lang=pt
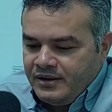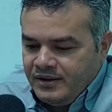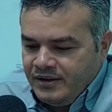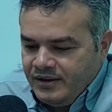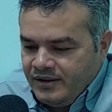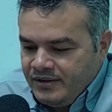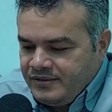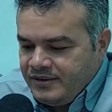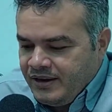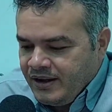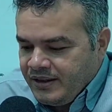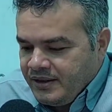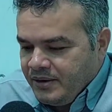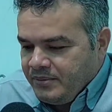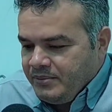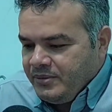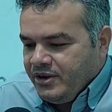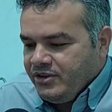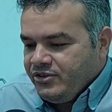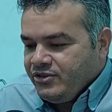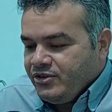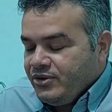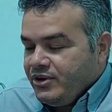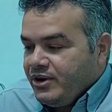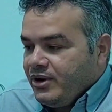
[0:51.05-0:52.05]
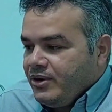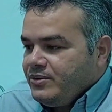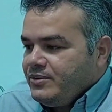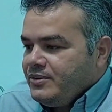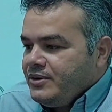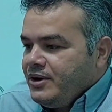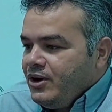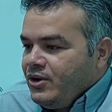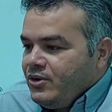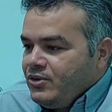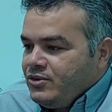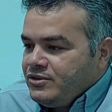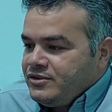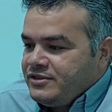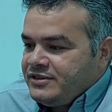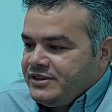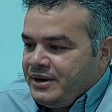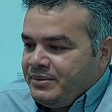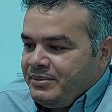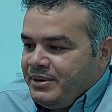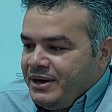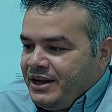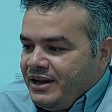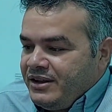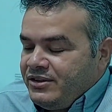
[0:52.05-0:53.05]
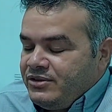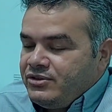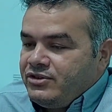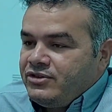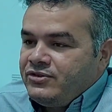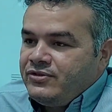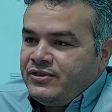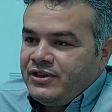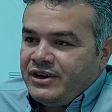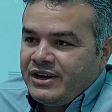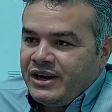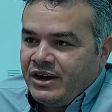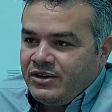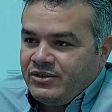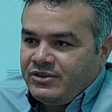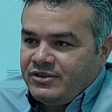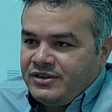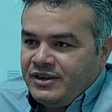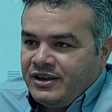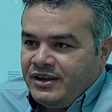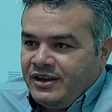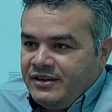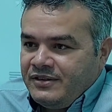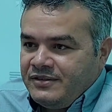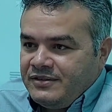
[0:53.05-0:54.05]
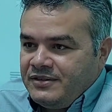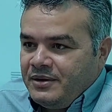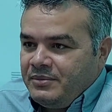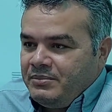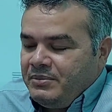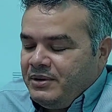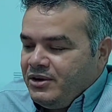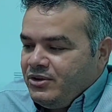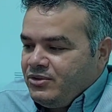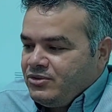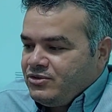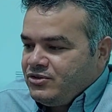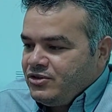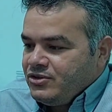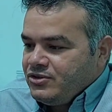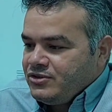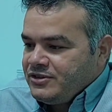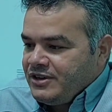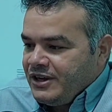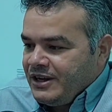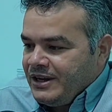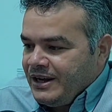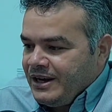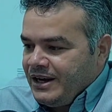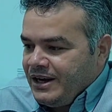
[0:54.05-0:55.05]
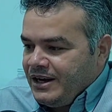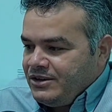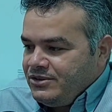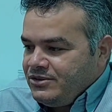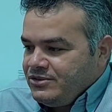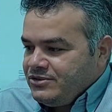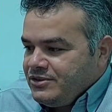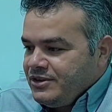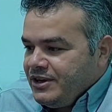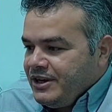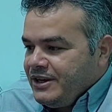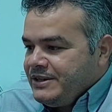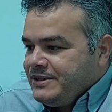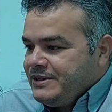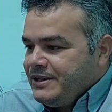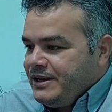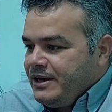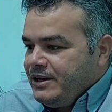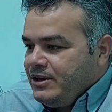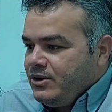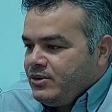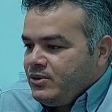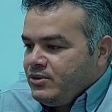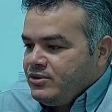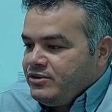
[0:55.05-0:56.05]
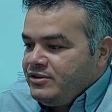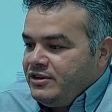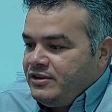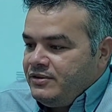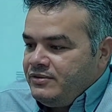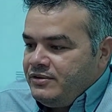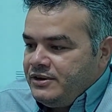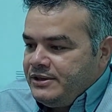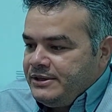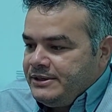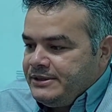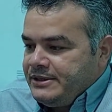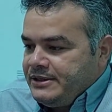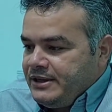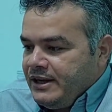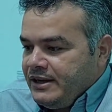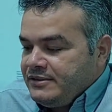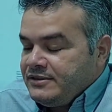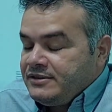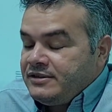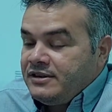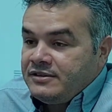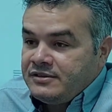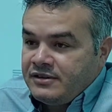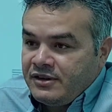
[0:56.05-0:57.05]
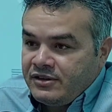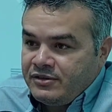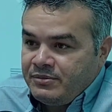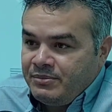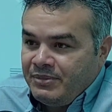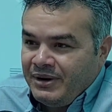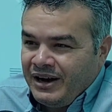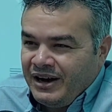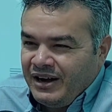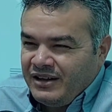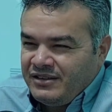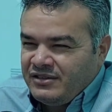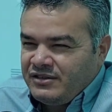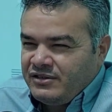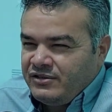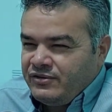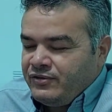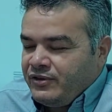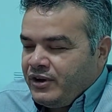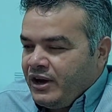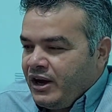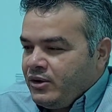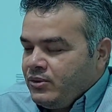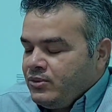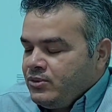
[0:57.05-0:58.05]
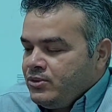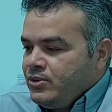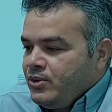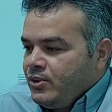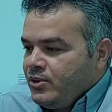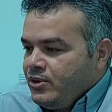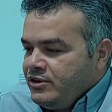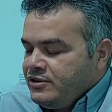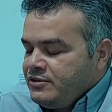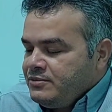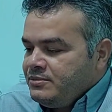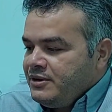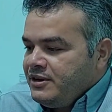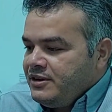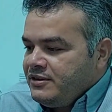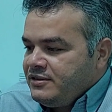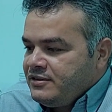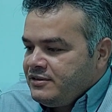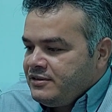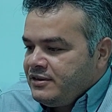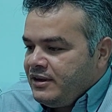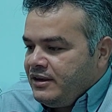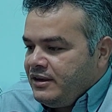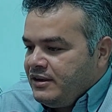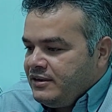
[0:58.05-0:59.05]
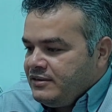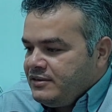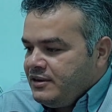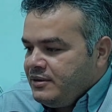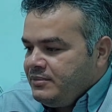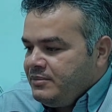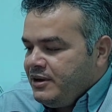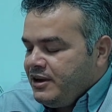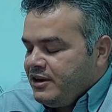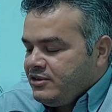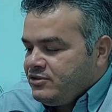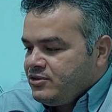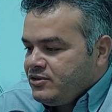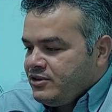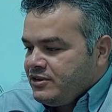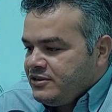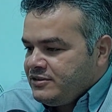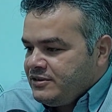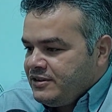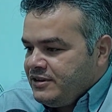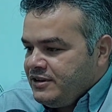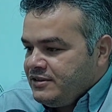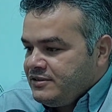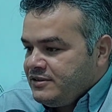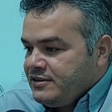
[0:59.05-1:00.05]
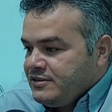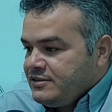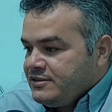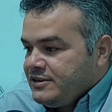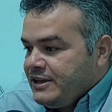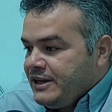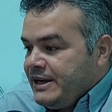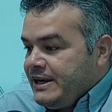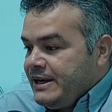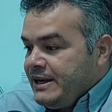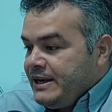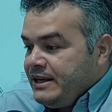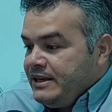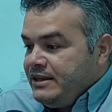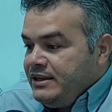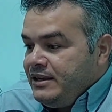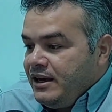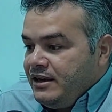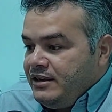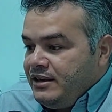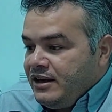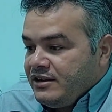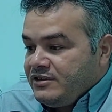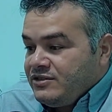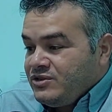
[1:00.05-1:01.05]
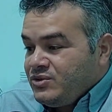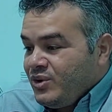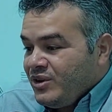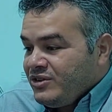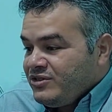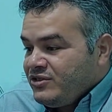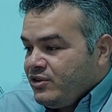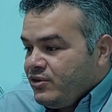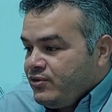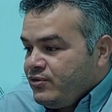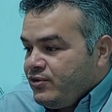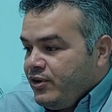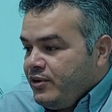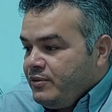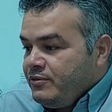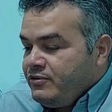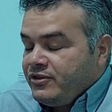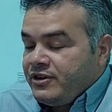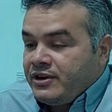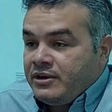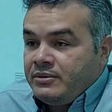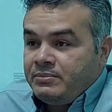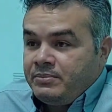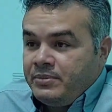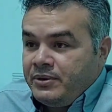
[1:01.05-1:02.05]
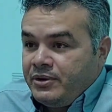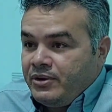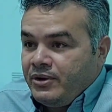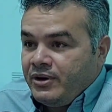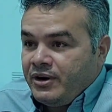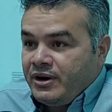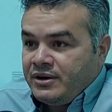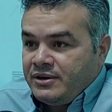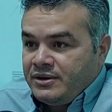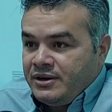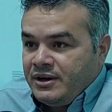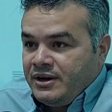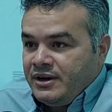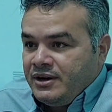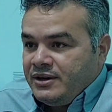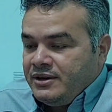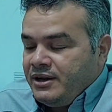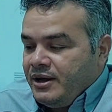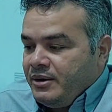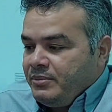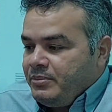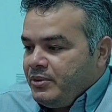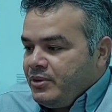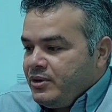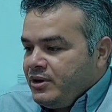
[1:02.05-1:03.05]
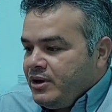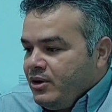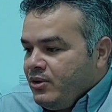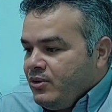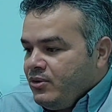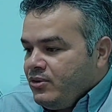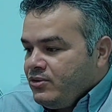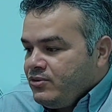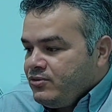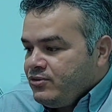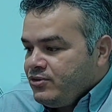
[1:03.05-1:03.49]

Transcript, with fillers: Exatamente, Ronaldo os trabalhadores ficaram sem receber os seus salários, né, inclusive eh, cestas básicas, ficaram dois meses sem receber as suas cestas, e aí a situação foi ficando pior, né, porque o